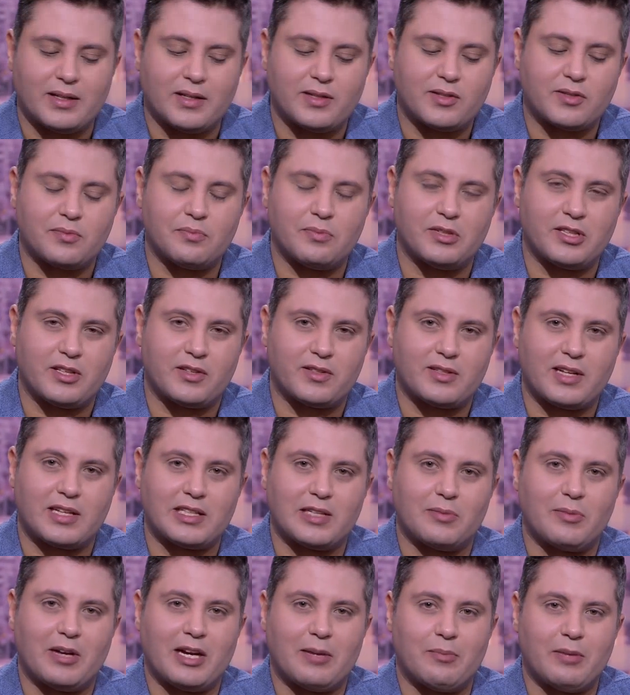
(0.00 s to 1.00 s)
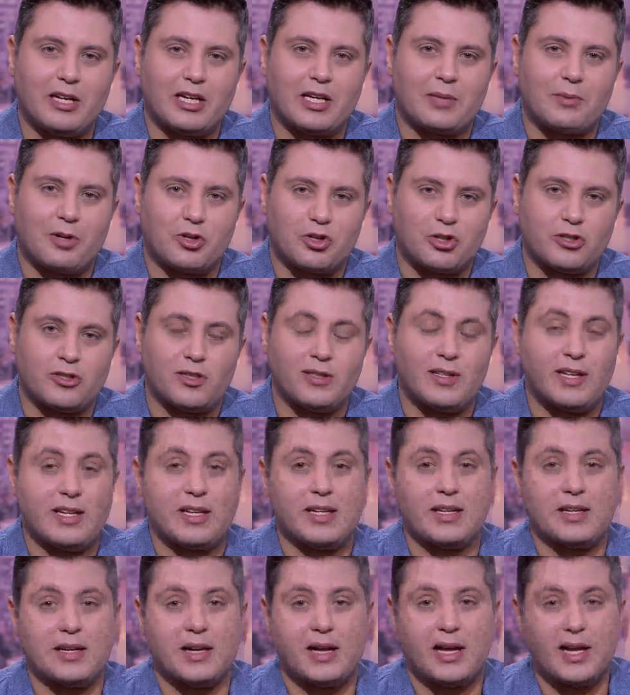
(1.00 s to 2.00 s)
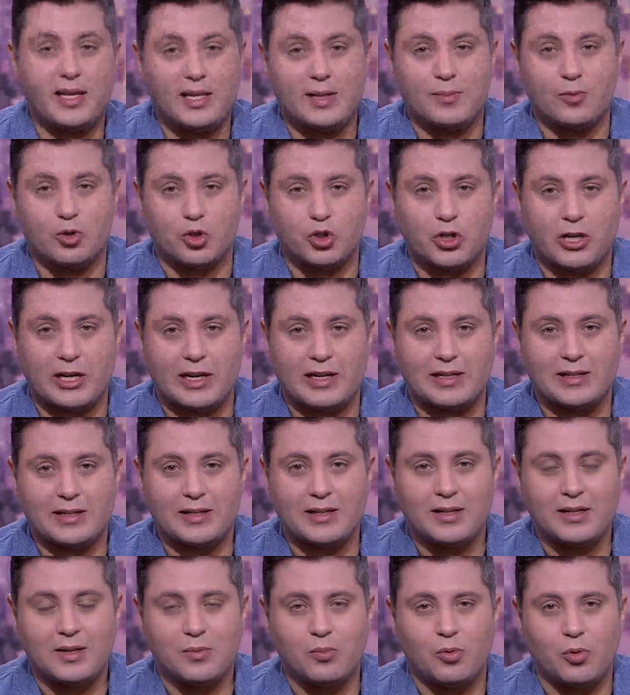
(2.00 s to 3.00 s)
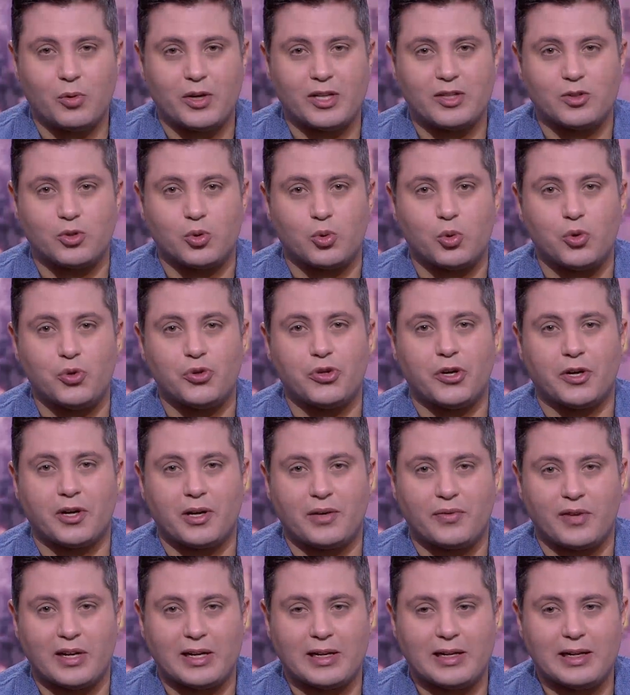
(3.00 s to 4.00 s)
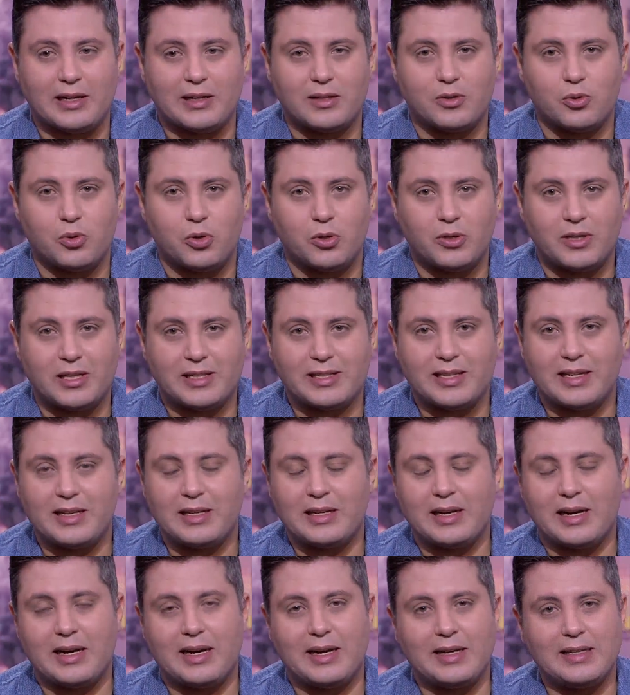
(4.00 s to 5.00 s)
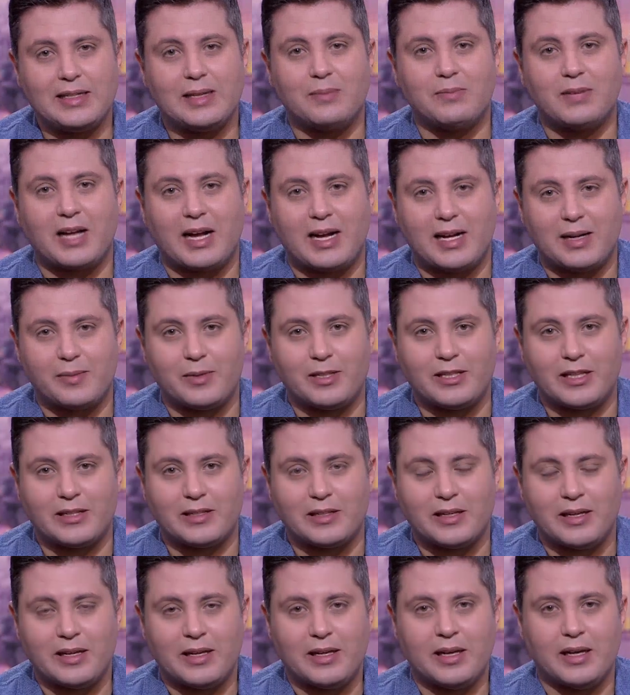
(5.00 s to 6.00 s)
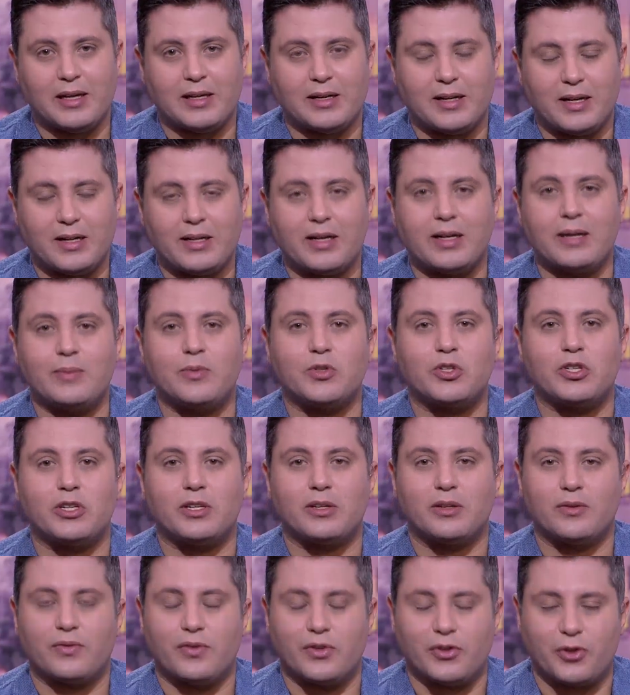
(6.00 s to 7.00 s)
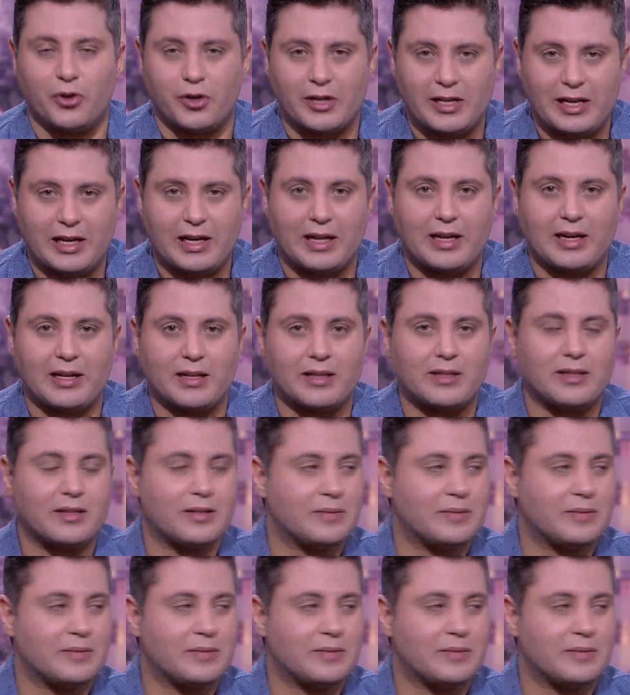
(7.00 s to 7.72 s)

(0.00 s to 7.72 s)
الناس بتستخدم الميك اب عشان تداري اي مشكله ممكن تكون طارئه في الجلد وقلنا ده لا يمنع ابدا ان احنا نمشي في طريق العلاج